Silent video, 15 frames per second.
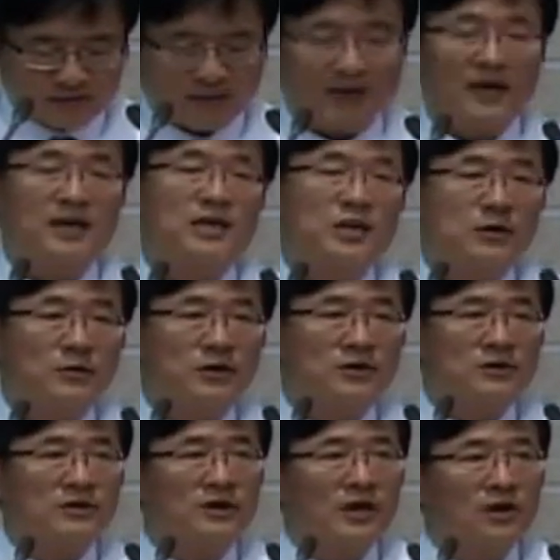다
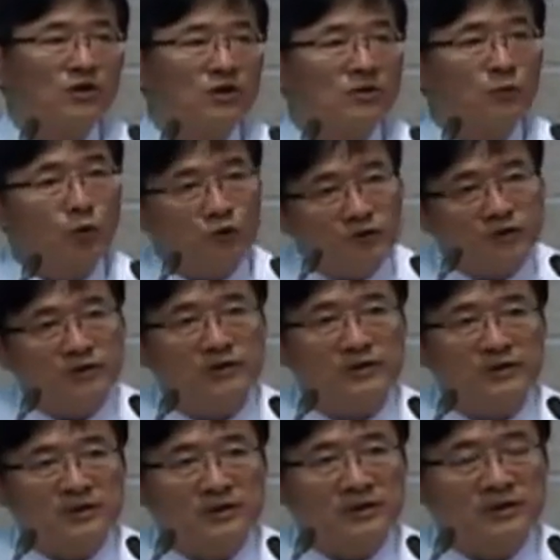잃어버렸던 과거의 모든
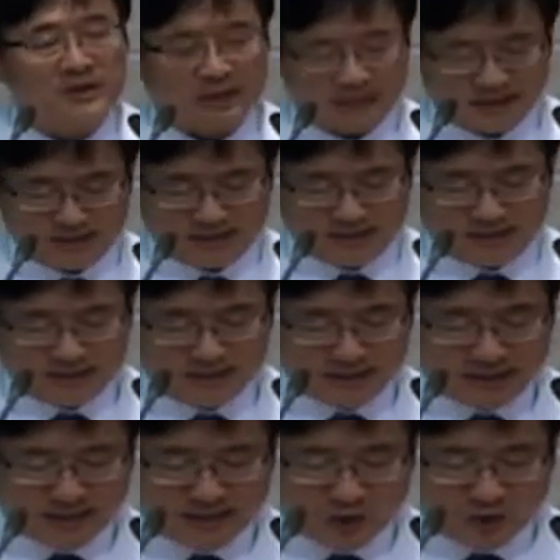것들을
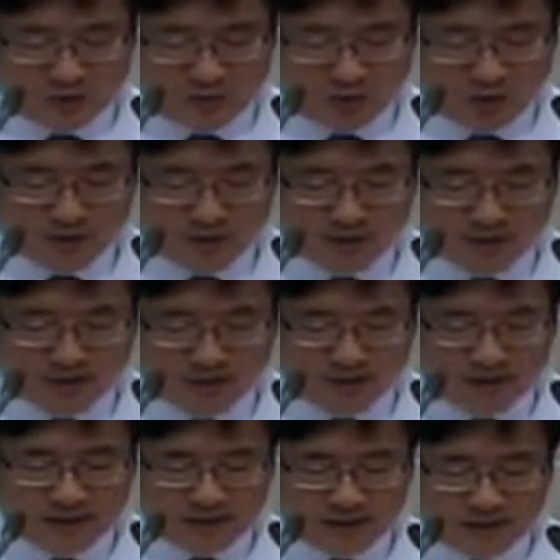다시 회복한
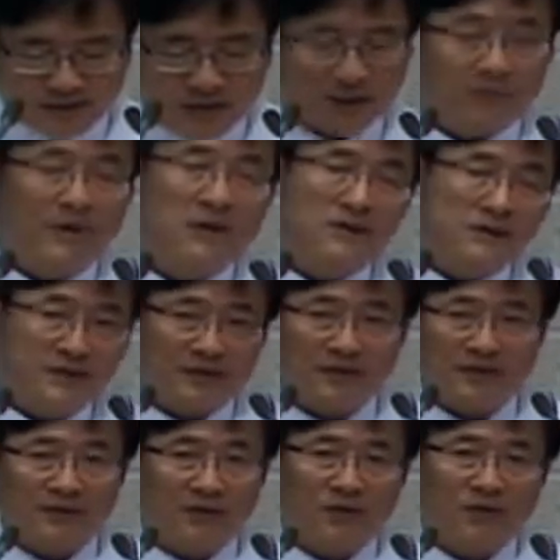대박
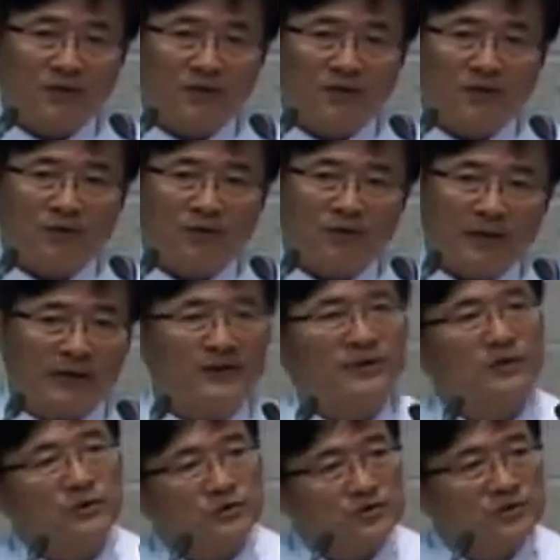인생들로
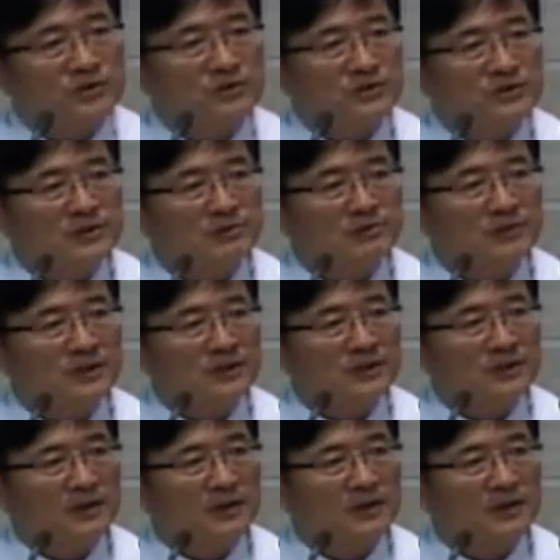만들어 주시는 것입니다.
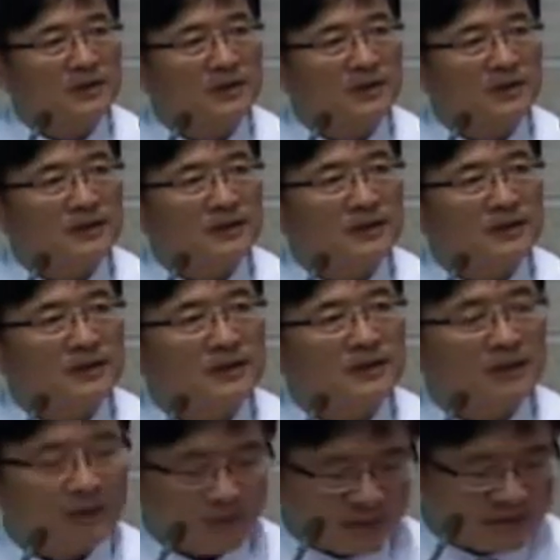
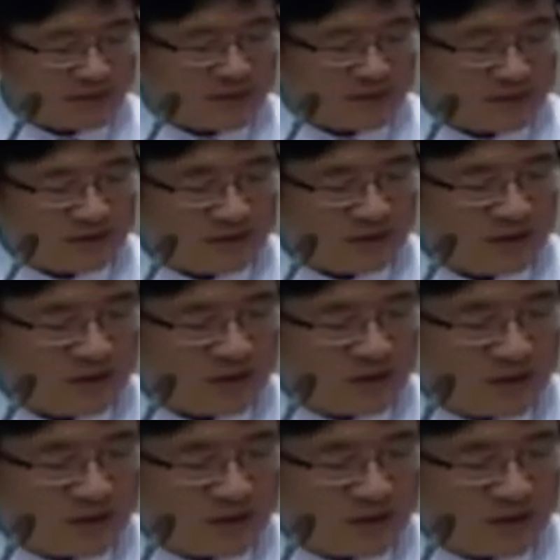대박 인생들은